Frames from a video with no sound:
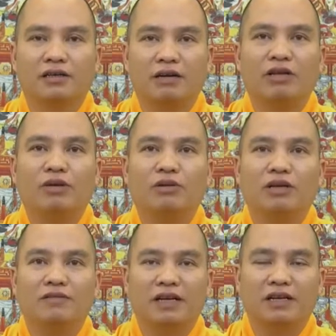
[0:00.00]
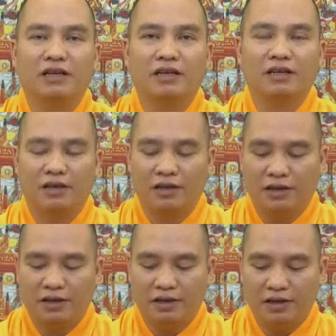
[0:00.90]
giáo lý của đức phật
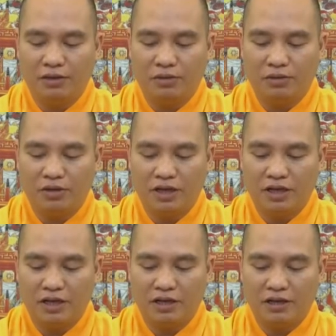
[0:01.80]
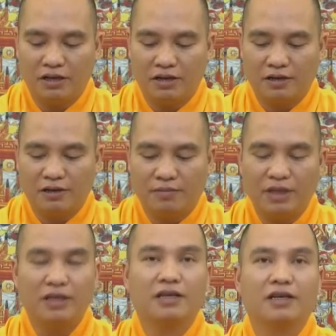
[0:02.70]
hiểu à,
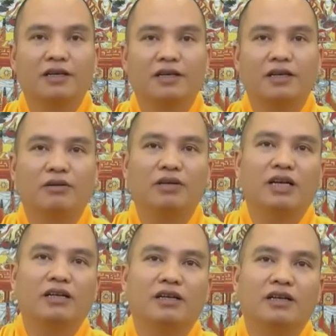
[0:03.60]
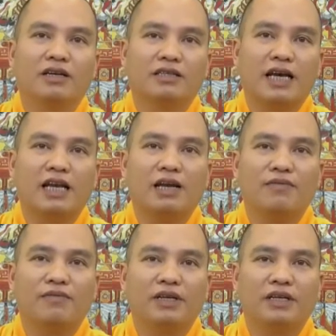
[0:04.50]
biết hiểu nhận sai
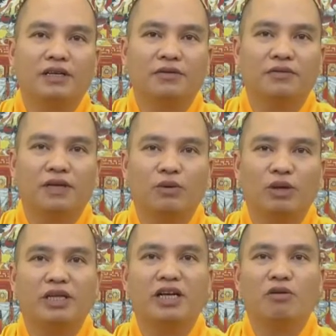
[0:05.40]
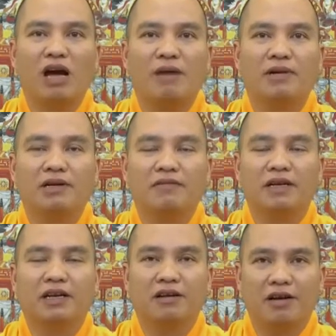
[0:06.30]
lầm về về luật nhân quả mà đức
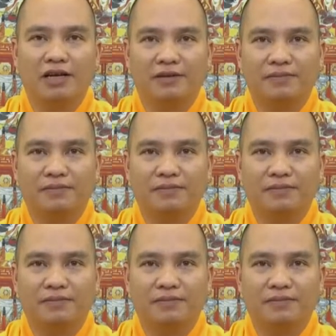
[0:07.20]
phật đã nói